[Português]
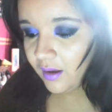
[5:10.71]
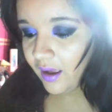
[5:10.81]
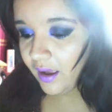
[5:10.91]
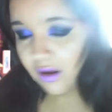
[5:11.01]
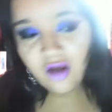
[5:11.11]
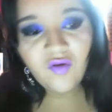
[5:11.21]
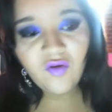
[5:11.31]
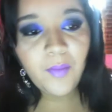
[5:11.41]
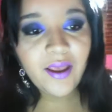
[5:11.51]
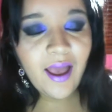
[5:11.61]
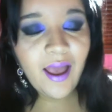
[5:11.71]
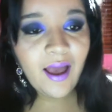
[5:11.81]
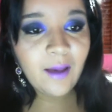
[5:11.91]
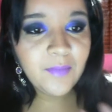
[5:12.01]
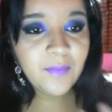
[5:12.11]
Agora eu vou pegar
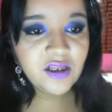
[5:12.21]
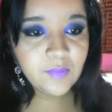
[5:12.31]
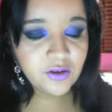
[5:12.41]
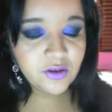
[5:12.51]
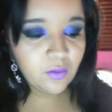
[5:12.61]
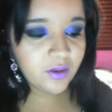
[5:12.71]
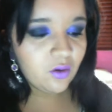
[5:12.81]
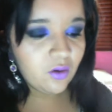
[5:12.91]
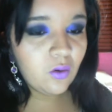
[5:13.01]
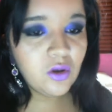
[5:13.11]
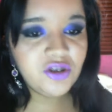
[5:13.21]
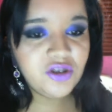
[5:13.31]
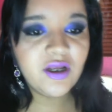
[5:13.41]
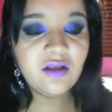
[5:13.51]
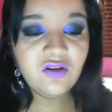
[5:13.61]
a mesma sombra roxa
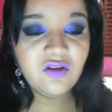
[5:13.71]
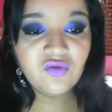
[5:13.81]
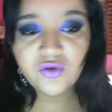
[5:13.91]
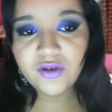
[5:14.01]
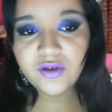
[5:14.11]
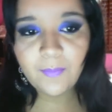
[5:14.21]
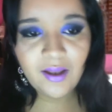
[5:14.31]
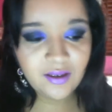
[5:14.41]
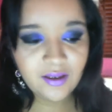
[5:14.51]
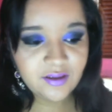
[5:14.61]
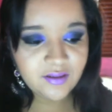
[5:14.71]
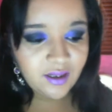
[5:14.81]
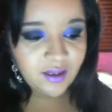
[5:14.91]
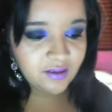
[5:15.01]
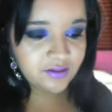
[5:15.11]
que a gente usou da paleta
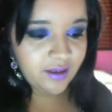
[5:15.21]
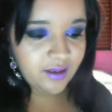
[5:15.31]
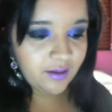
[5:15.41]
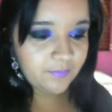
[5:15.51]
3D